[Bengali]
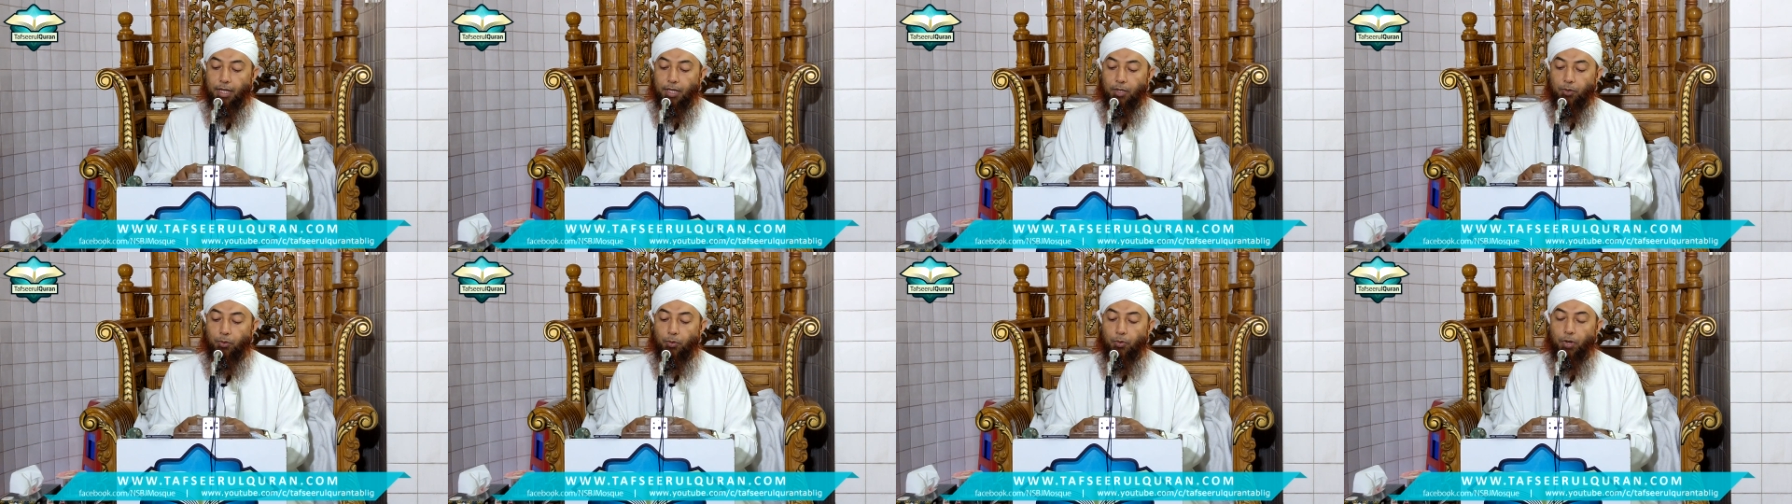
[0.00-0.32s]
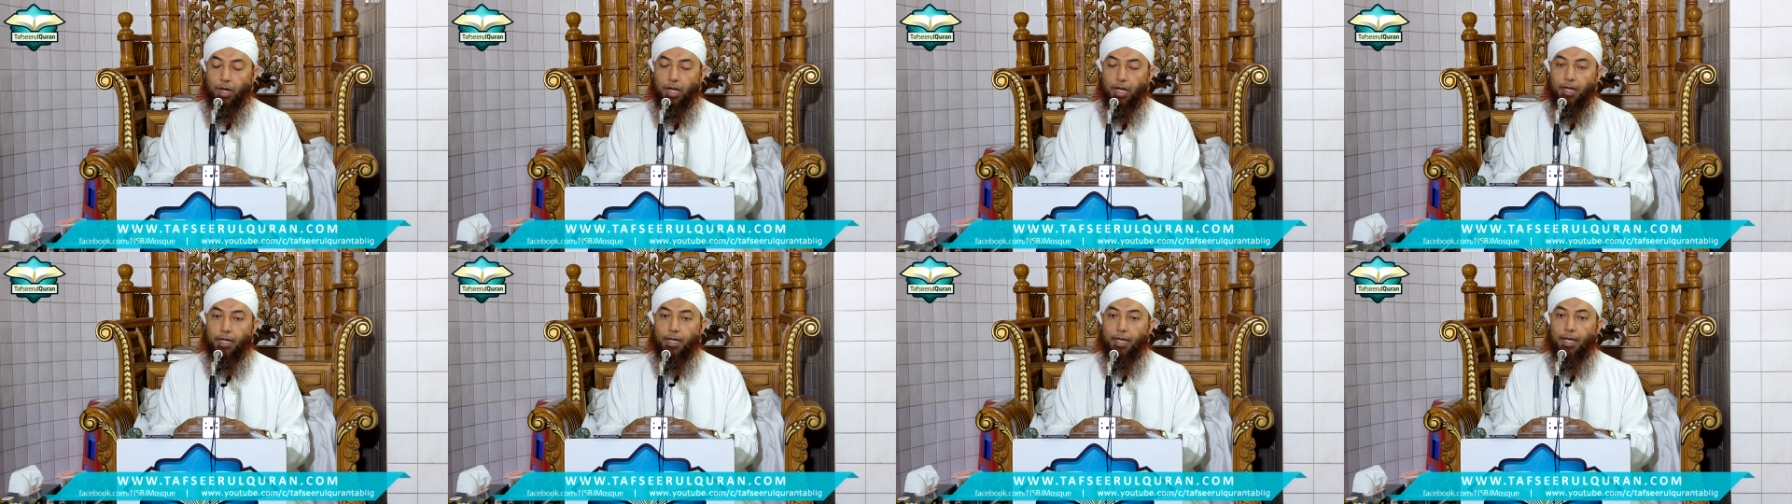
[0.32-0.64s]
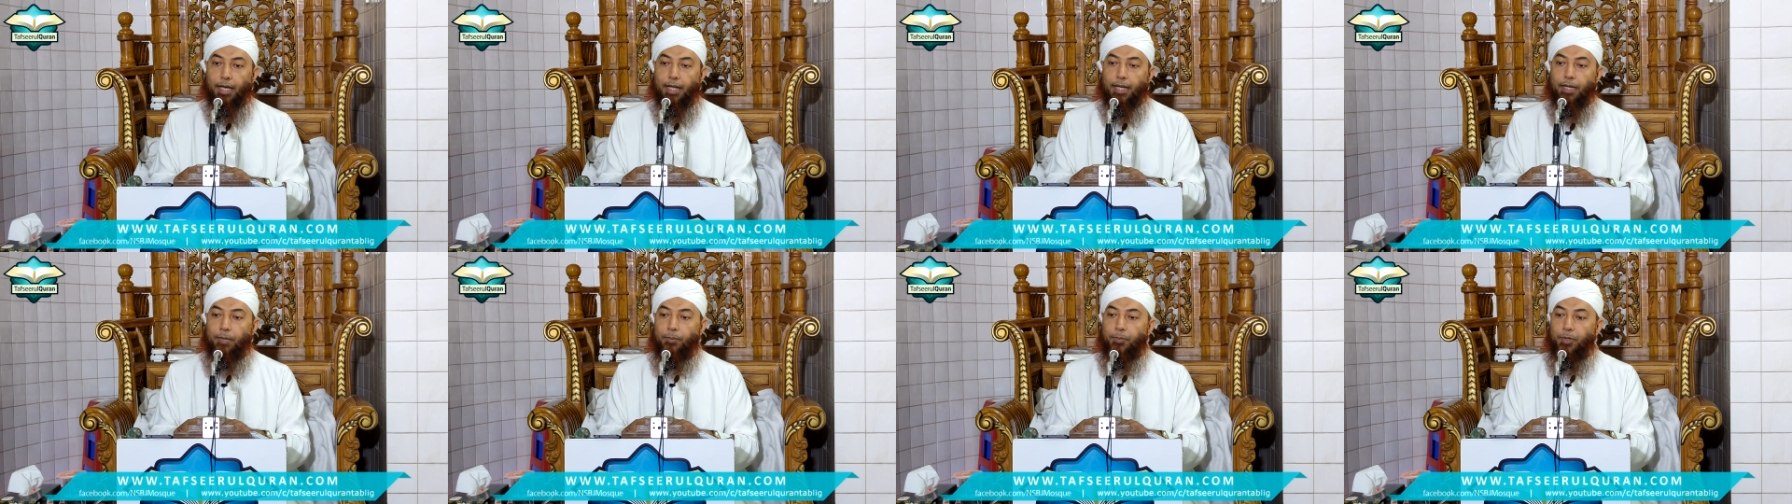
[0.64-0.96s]
এই কোরআনে
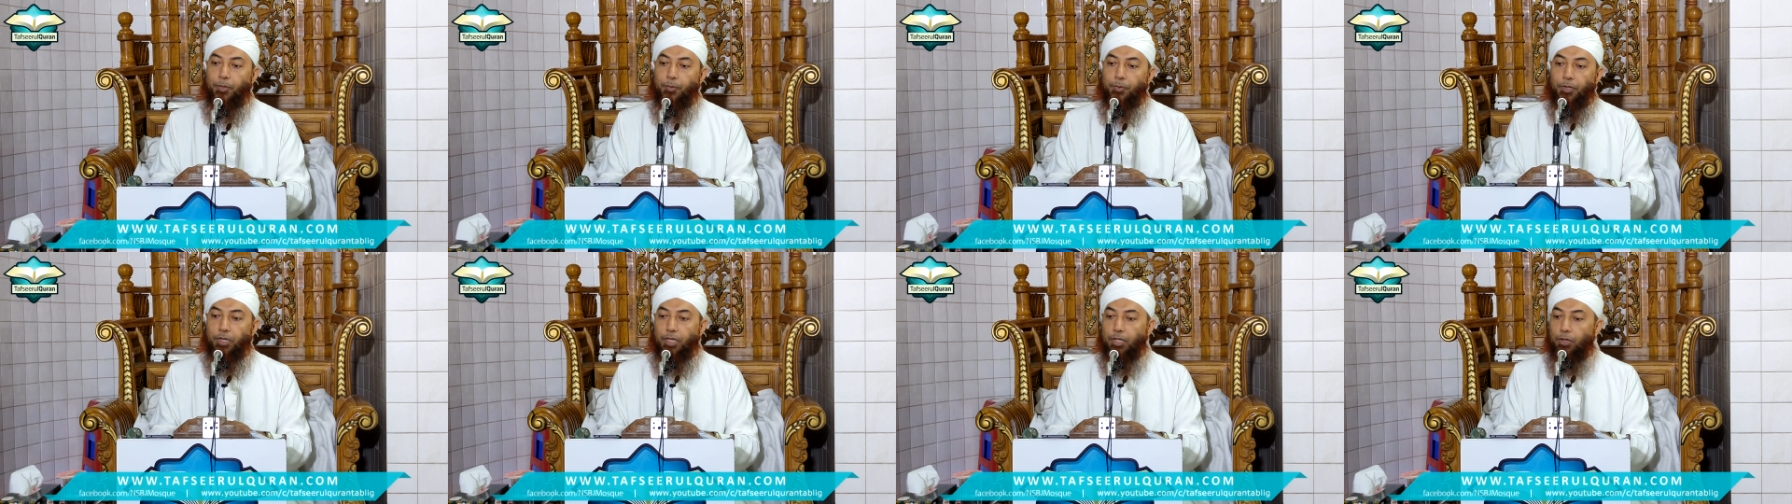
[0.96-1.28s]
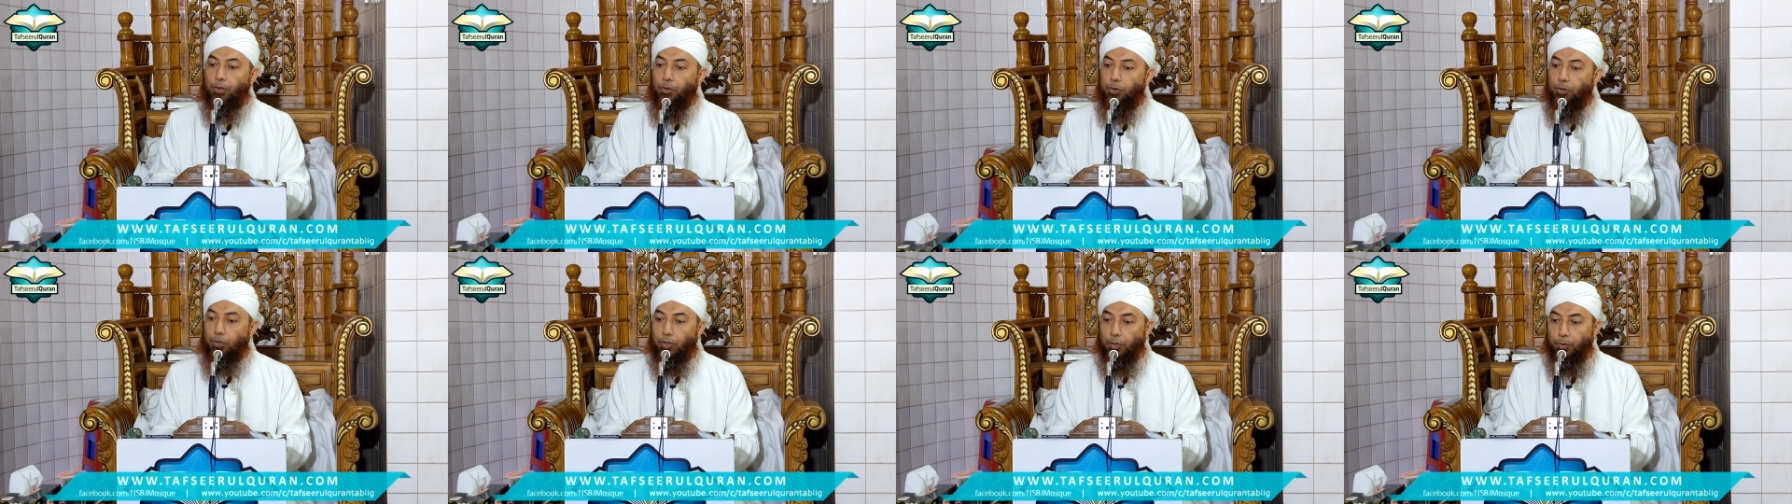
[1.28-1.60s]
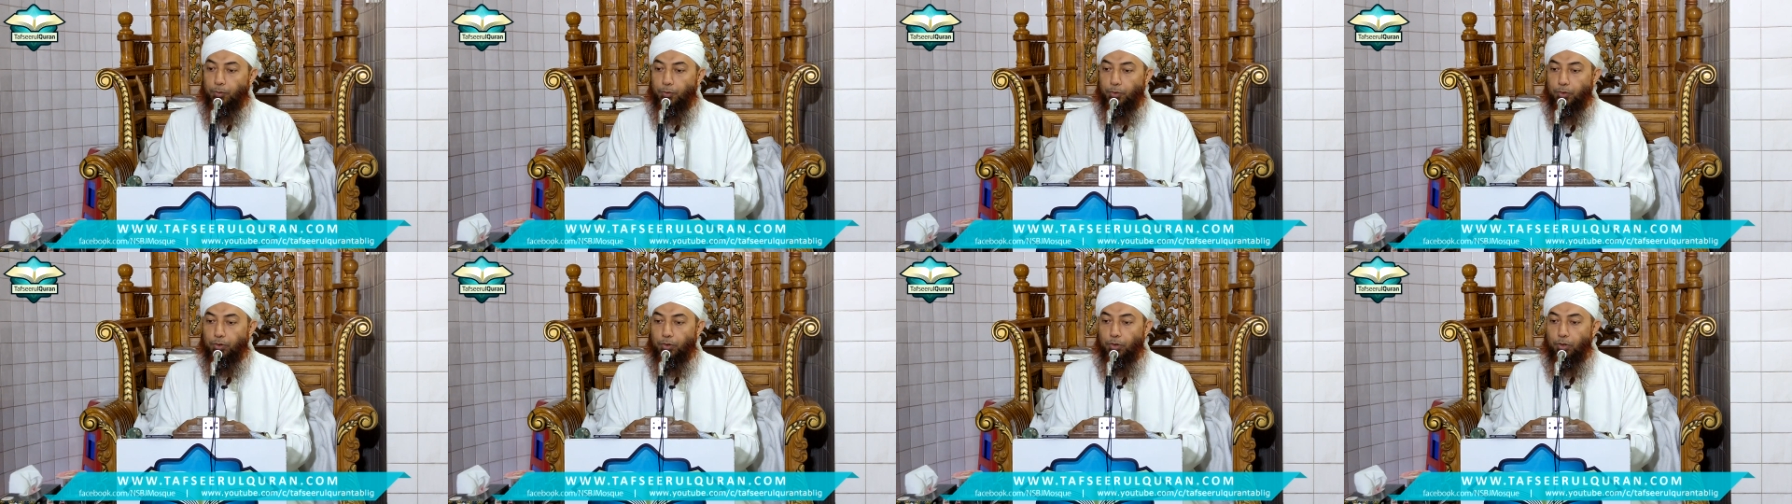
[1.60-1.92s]
কারিমের মধ্যে
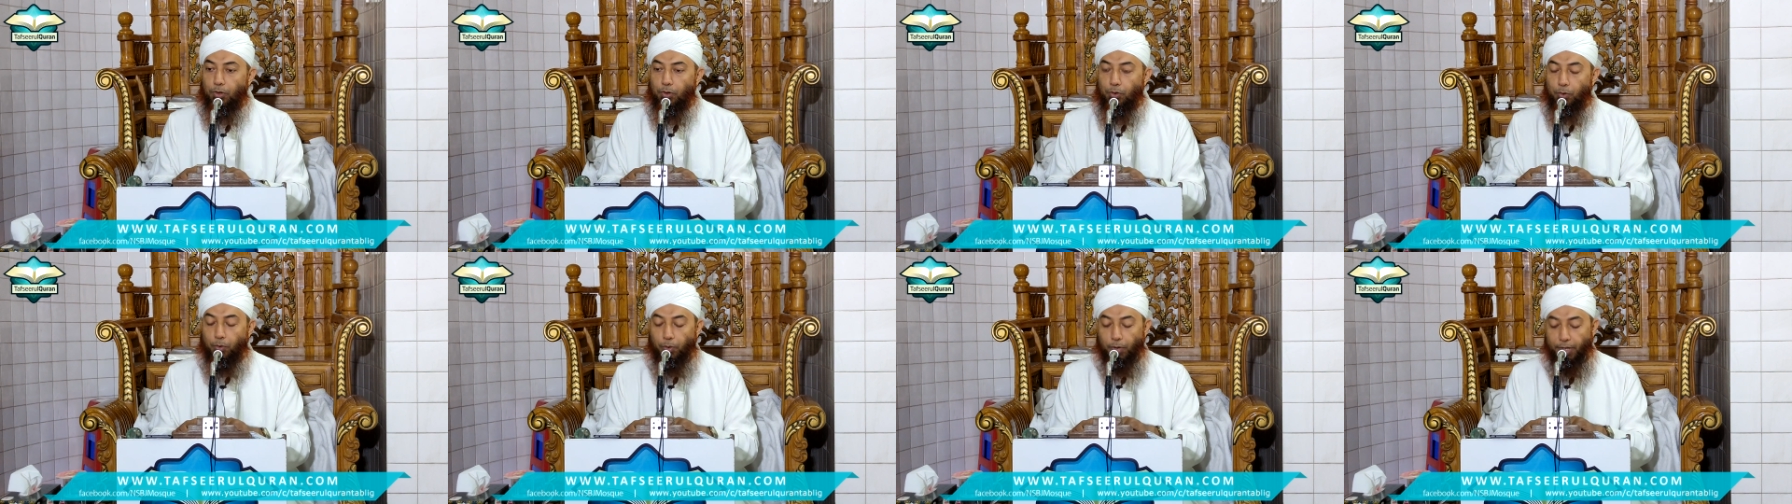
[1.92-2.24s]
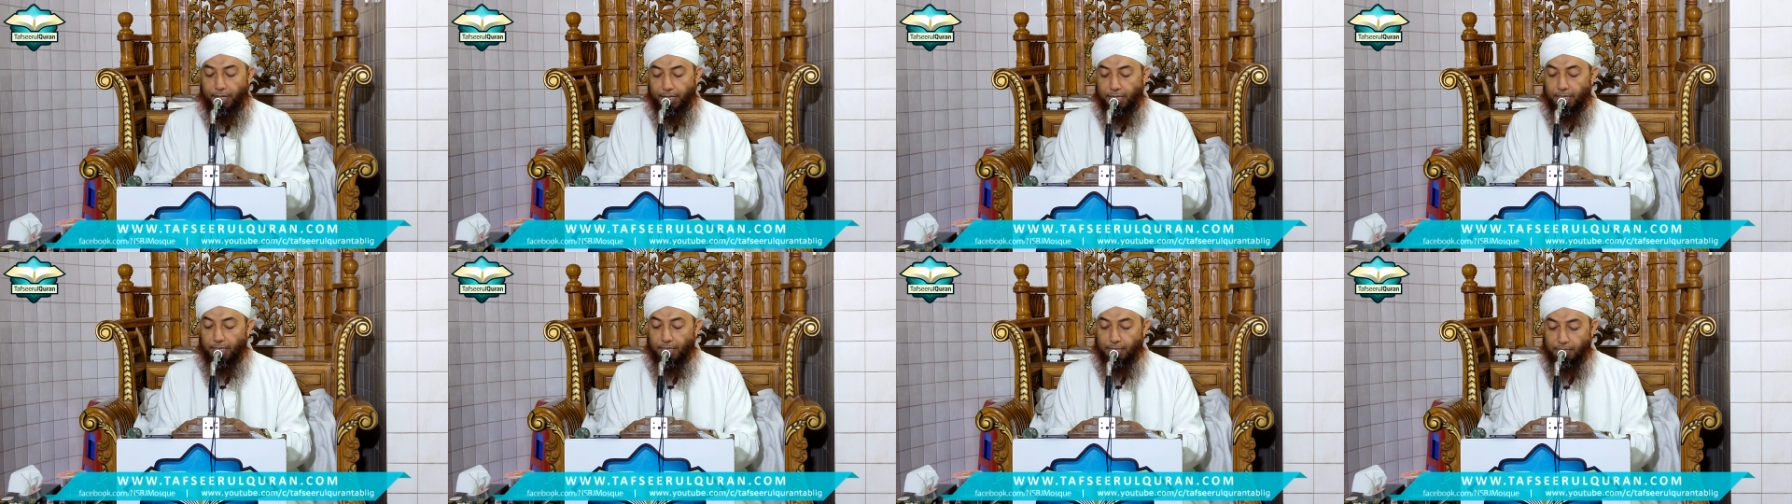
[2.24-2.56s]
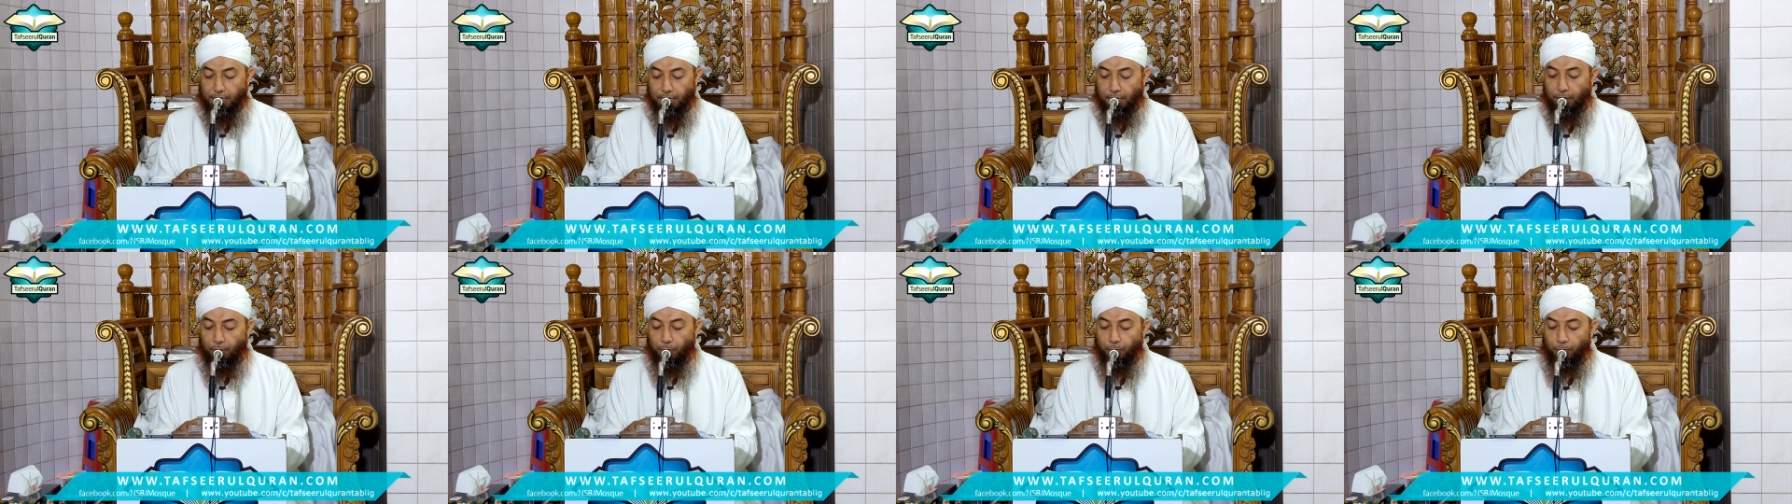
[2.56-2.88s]
অন্তর্ভুক্ত করে
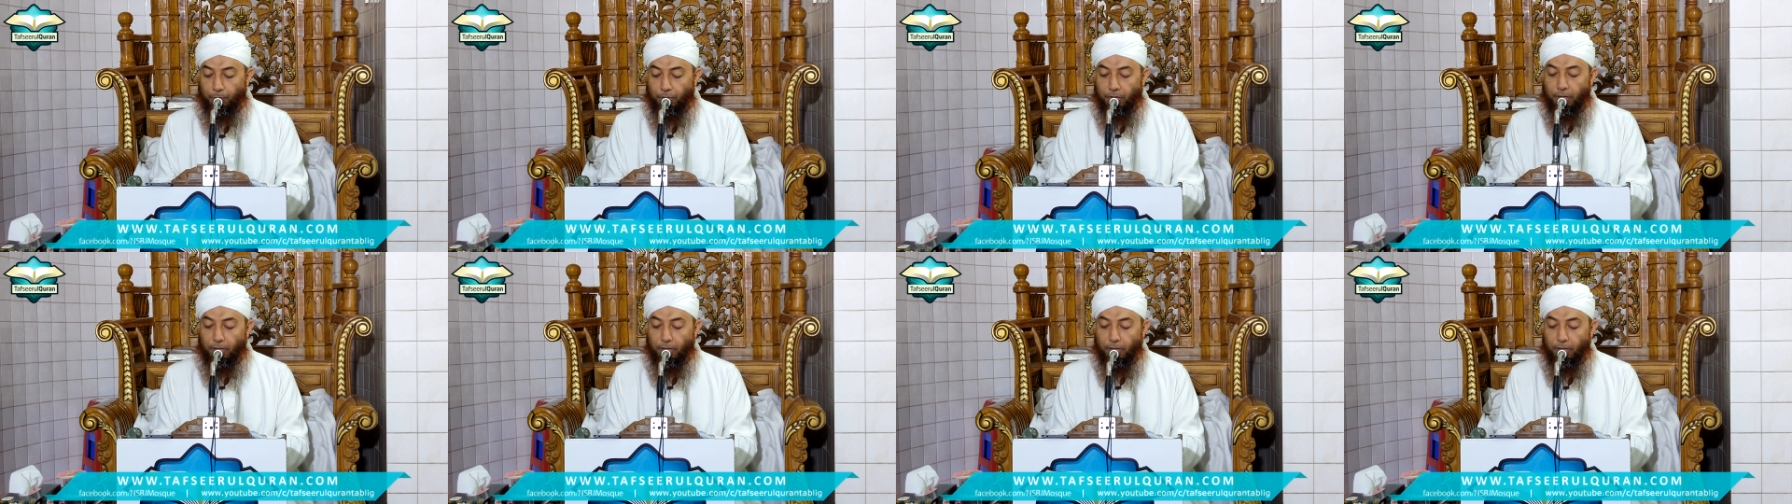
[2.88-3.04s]
দিয়েছেন